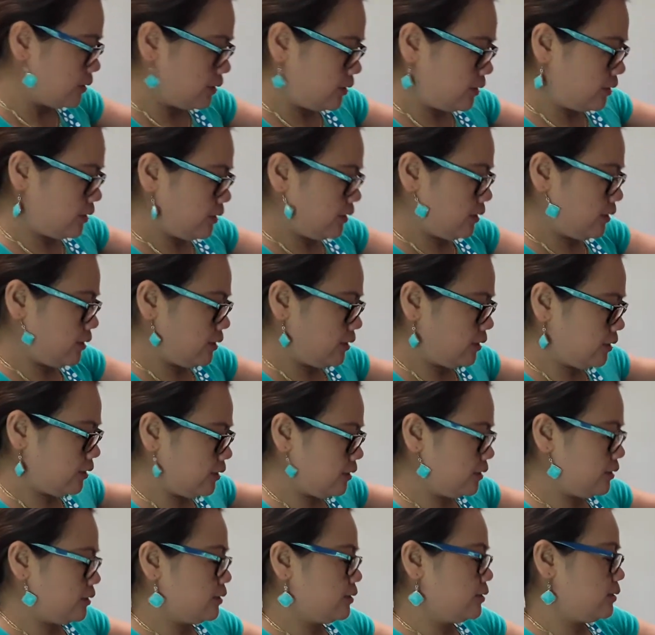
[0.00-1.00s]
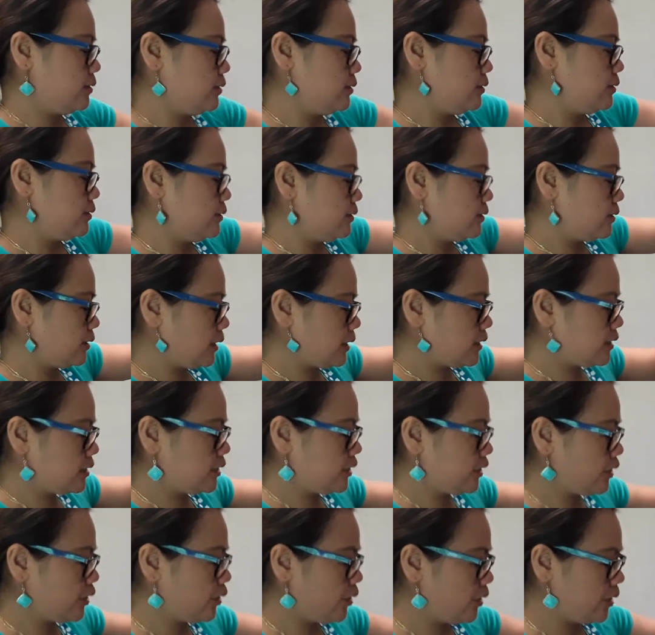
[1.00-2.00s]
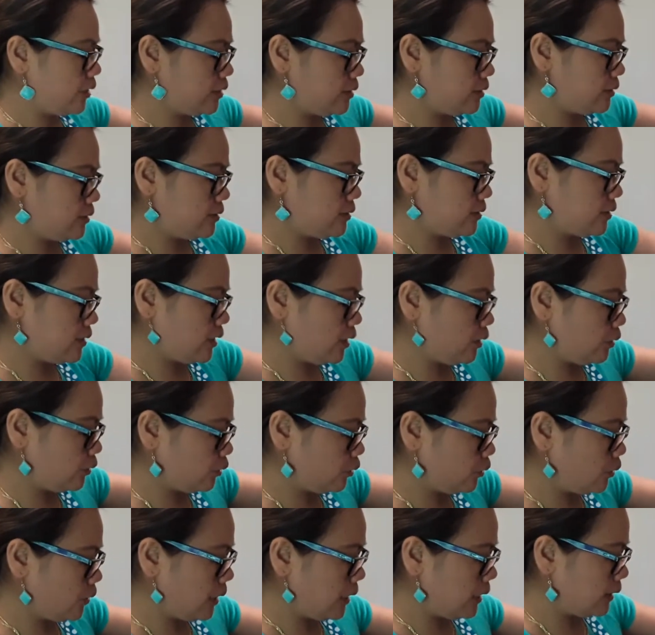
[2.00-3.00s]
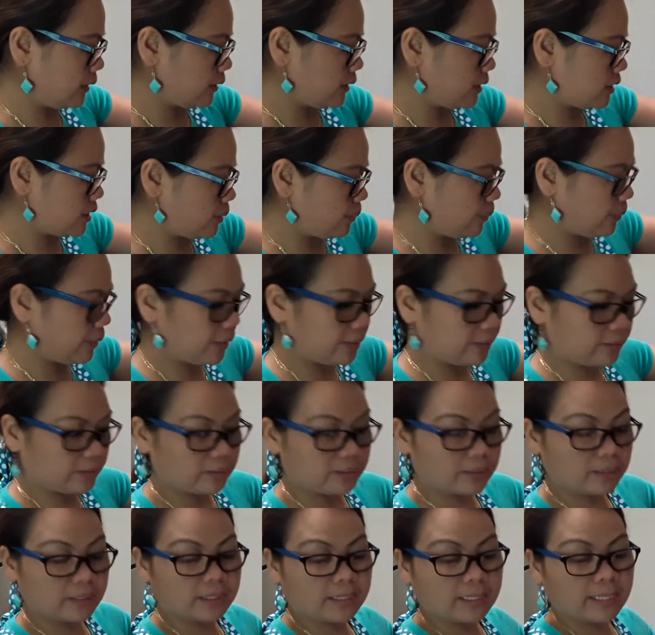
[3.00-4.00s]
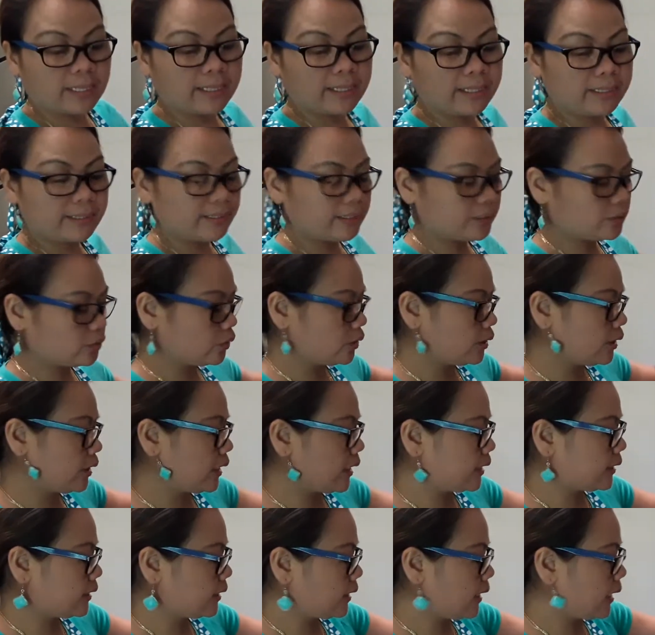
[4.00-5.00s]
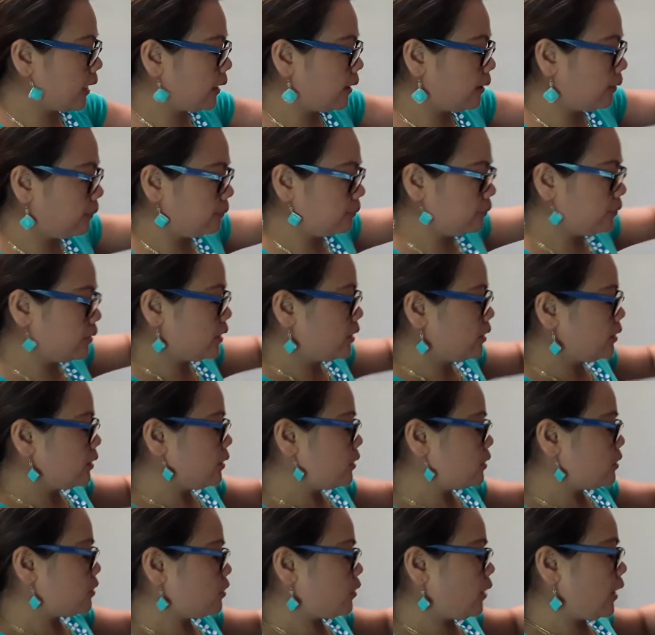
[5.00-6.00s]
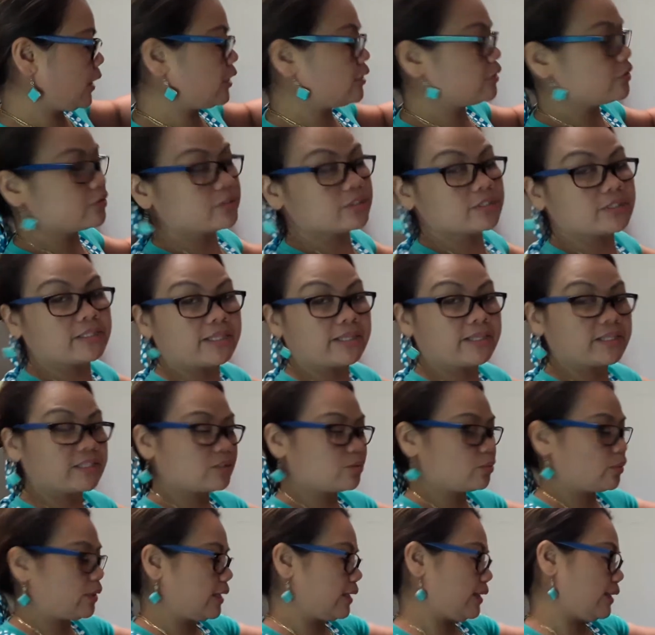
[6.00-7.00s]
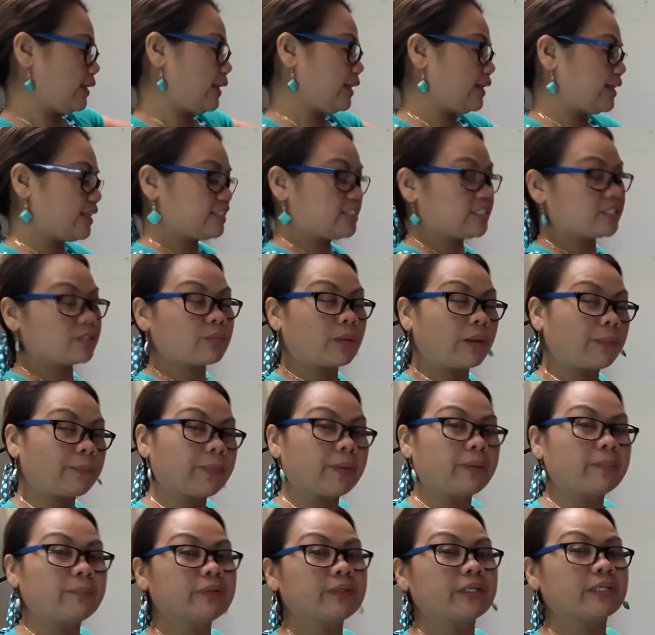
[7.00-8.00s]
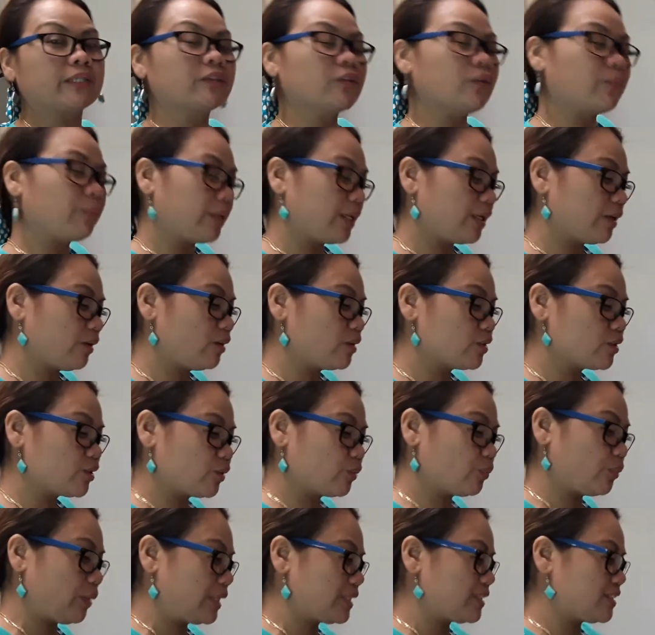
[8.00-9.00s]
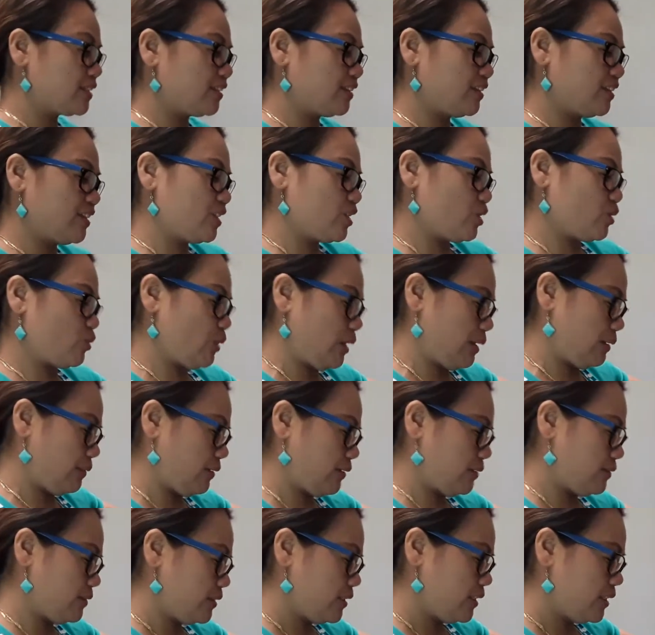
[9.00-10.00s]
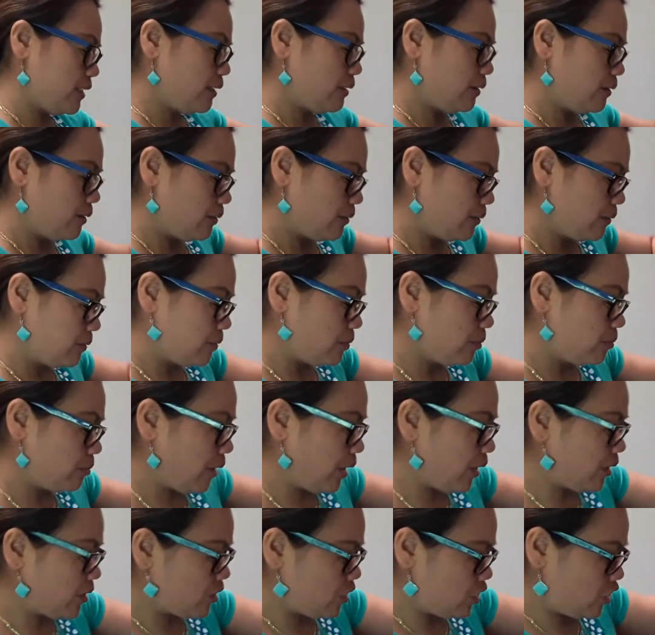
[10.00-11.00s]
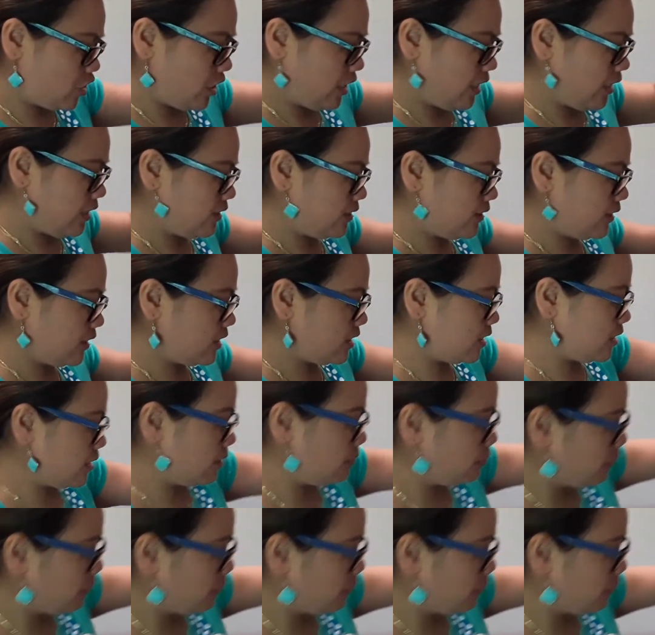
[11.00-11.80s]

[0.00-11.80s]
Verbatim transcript: sa casserole sa lutuan kasi pag ilagay na to hindi natin alam so I use this one this is my favorite to make also pancit this one maano siya kasi